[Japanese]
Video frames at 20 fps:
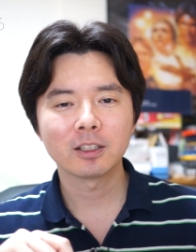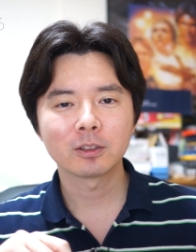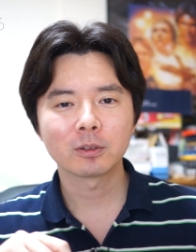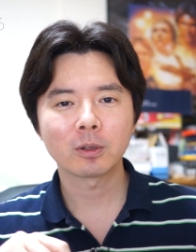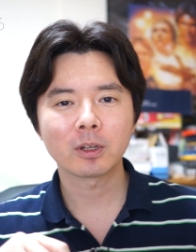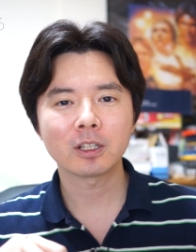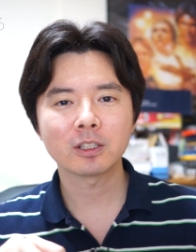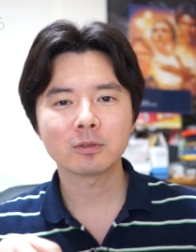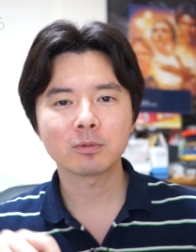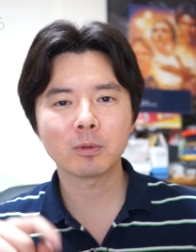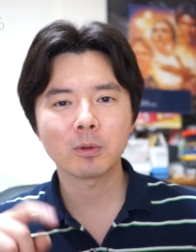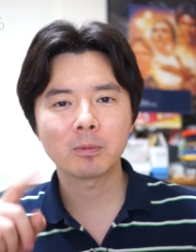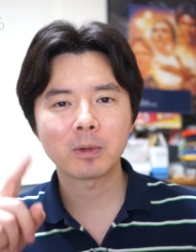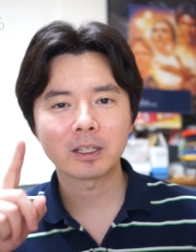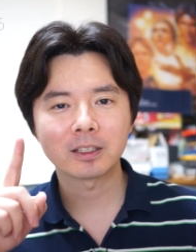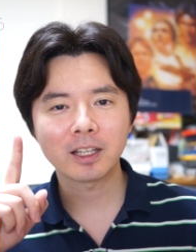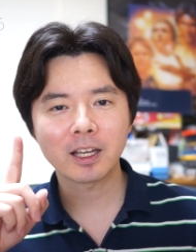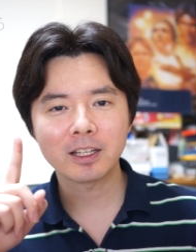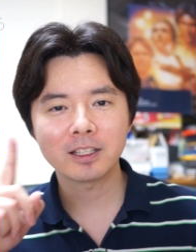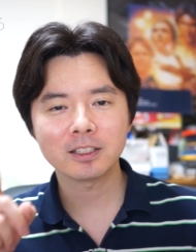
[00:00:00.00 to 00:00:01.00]

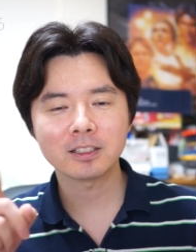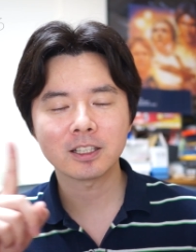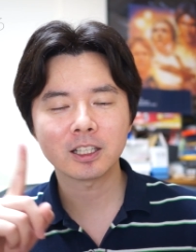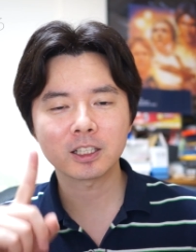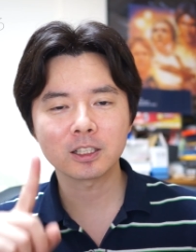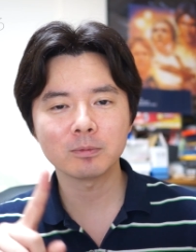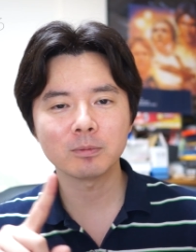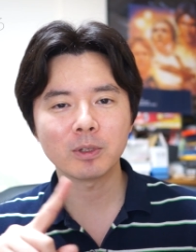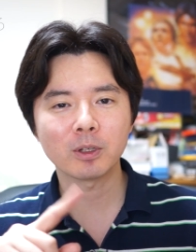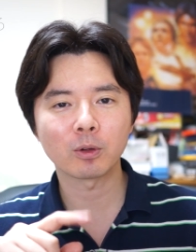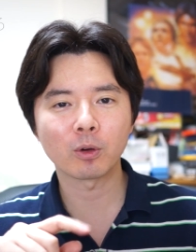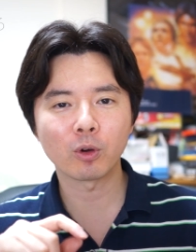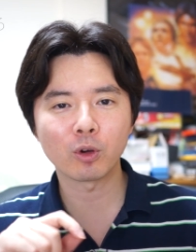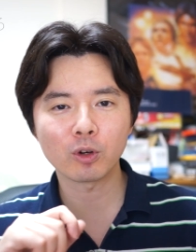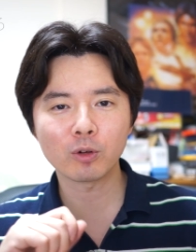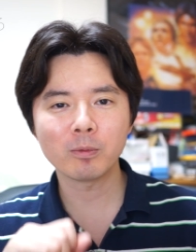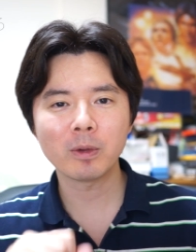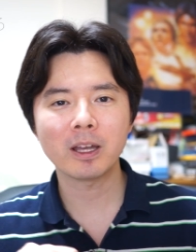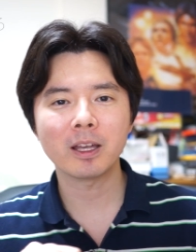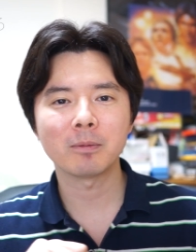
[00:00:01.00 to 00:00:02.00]
トランスフォーマー第1作目をこ
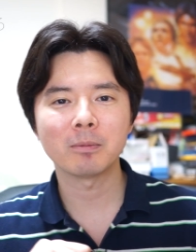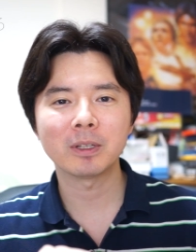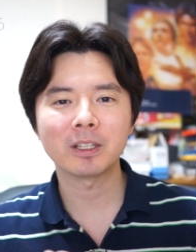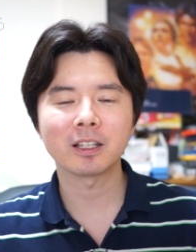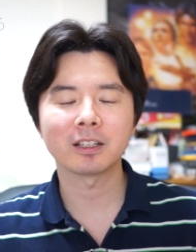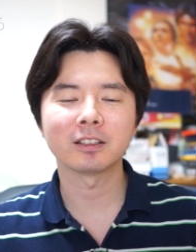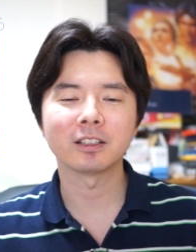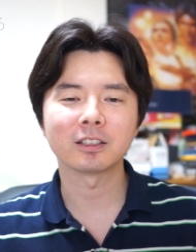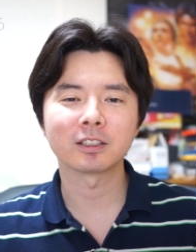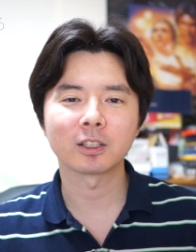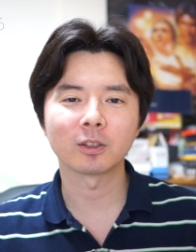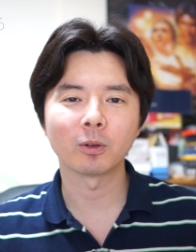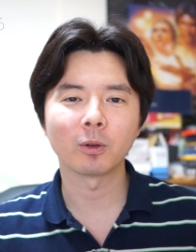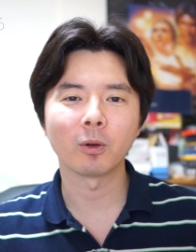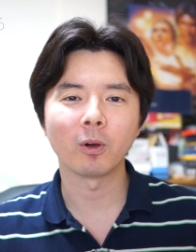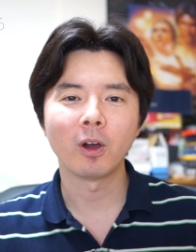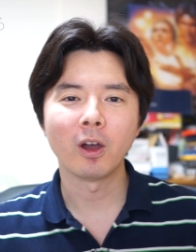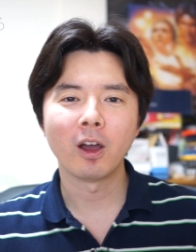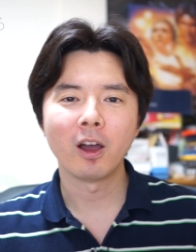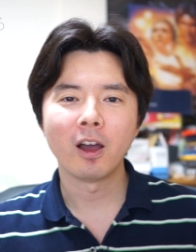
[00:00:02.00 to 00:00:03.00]
の前見たんですけ
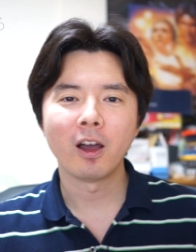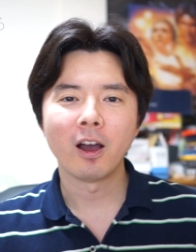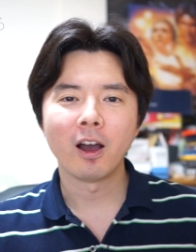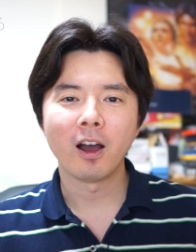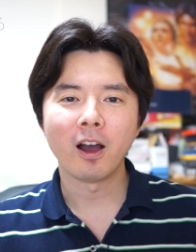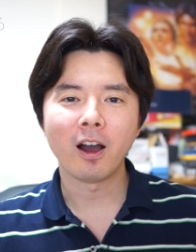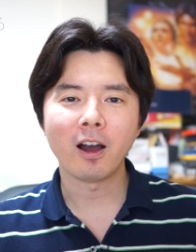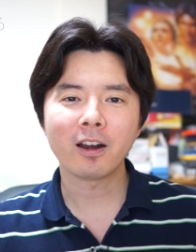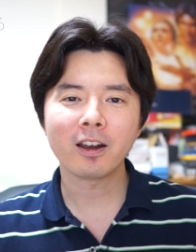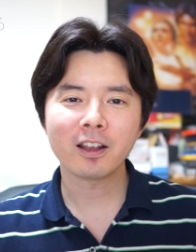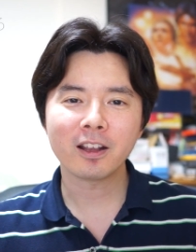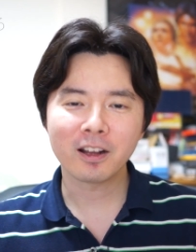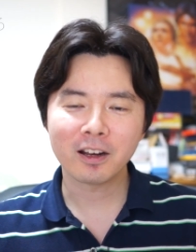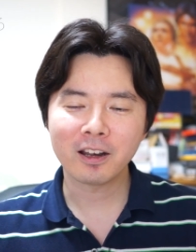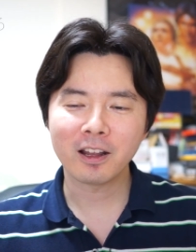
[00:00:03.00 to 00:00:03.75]
ど、あれが